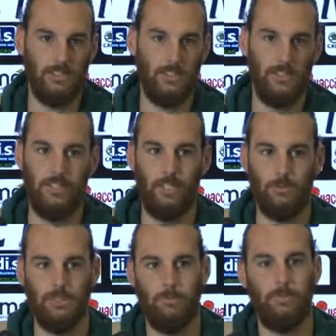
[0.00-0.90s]
ci alleniamo
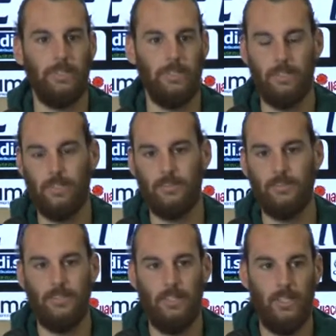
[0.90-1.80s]
sempre
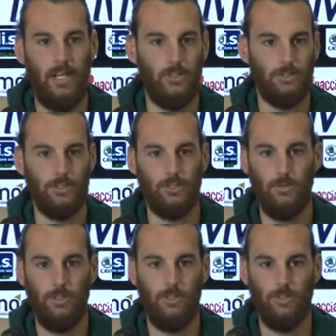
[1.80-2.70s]
allo stesso
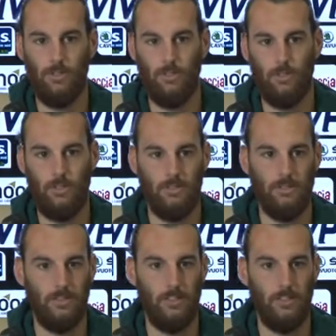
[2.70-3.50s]
modo,